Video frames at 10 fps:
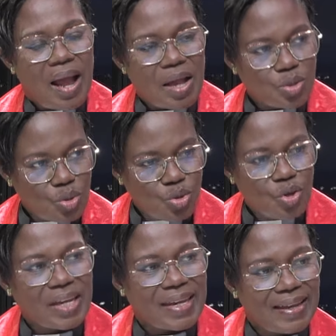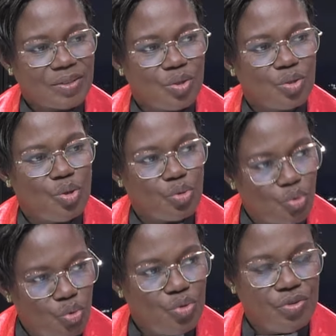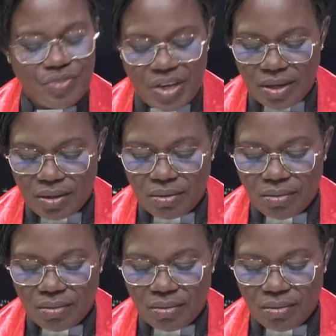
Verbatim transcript: à ce Dieu créateur de tout l'univers.